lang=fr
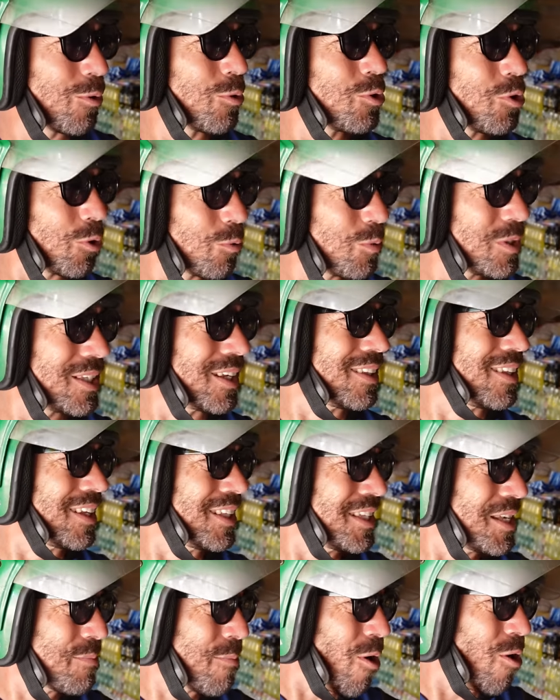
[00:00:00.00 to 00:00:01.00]
qu'aujourd'hui, c'était
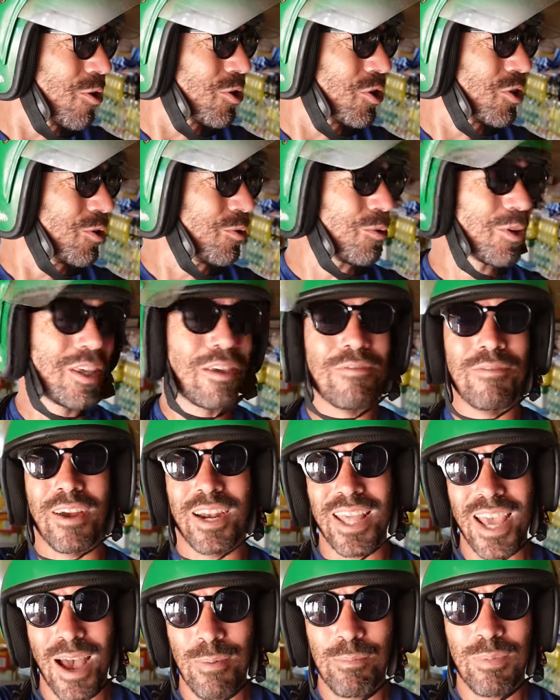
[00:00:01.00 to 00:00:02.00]
dimanche et qu'il
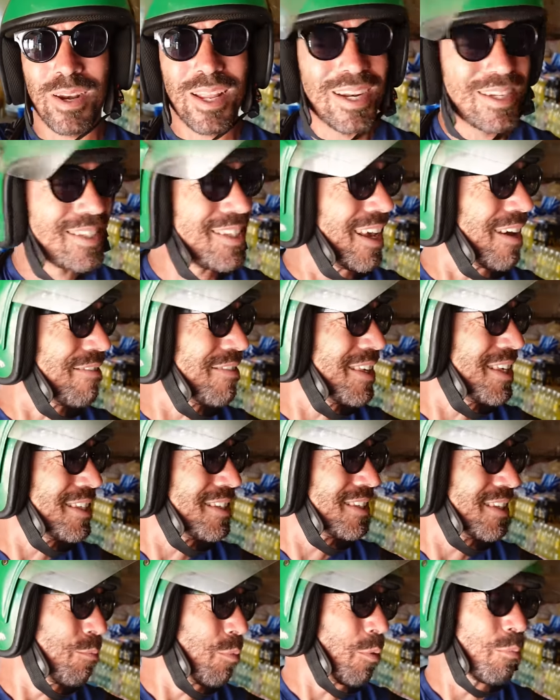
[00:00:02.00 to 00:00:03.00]
fallait appeler le
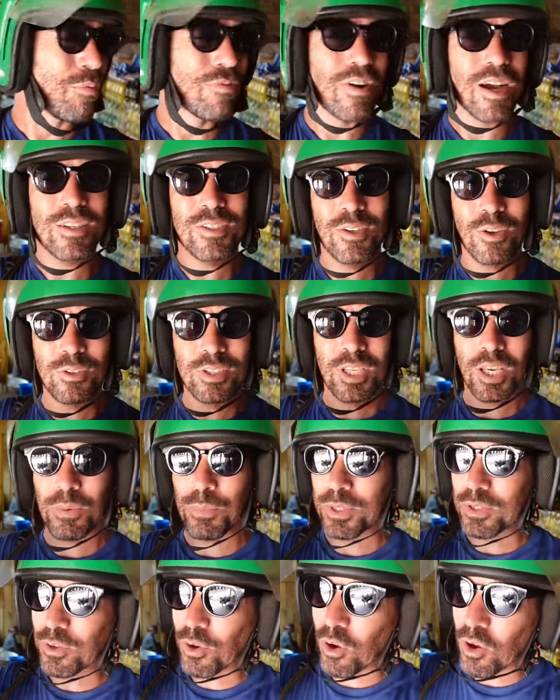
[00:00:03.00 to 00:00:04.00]
service pour pouvoir sortir
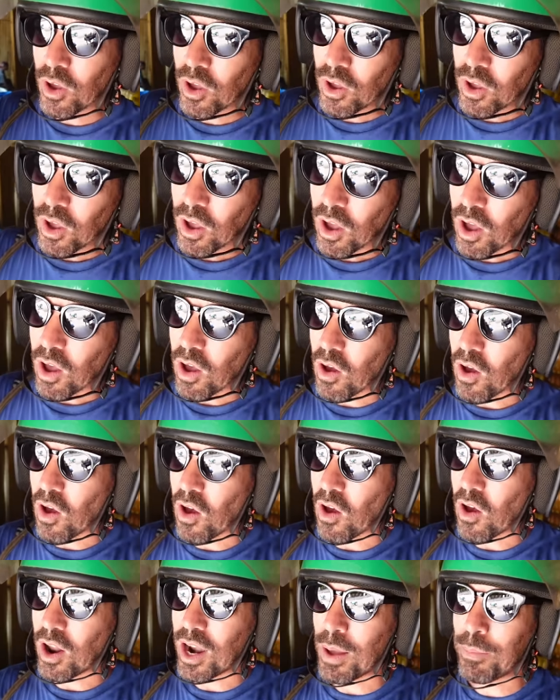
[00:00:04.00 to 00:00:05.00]
parce que euh,
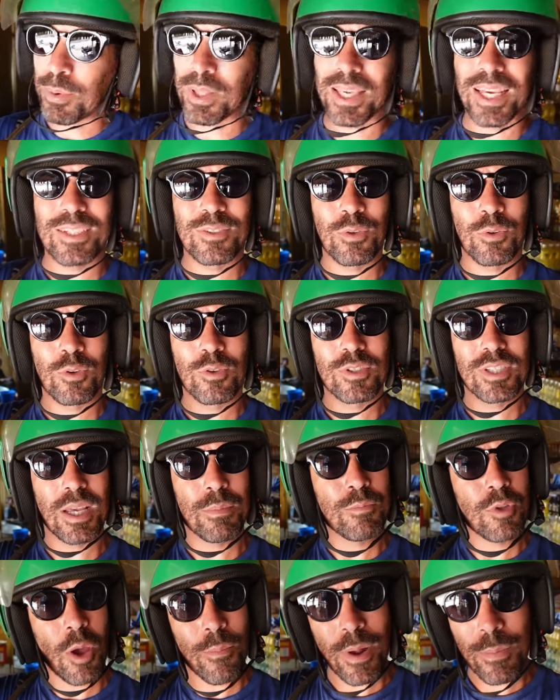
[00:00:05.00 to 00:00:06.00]
l'application
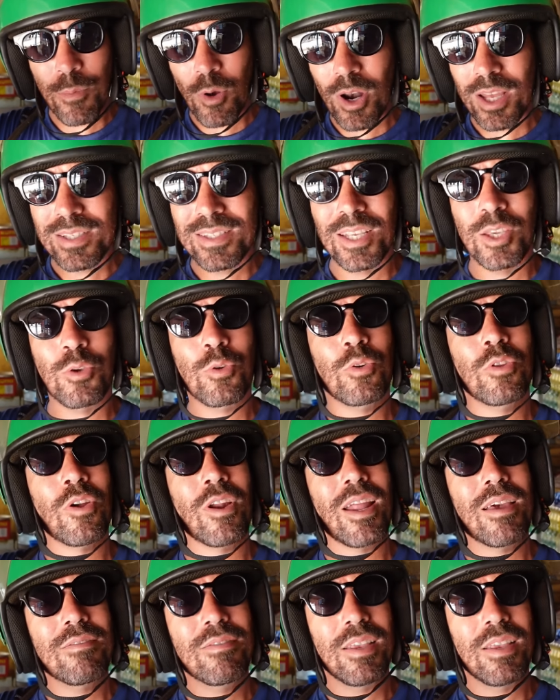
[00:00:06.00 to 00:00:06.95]
Gozem, normalement, là, c'est que dans la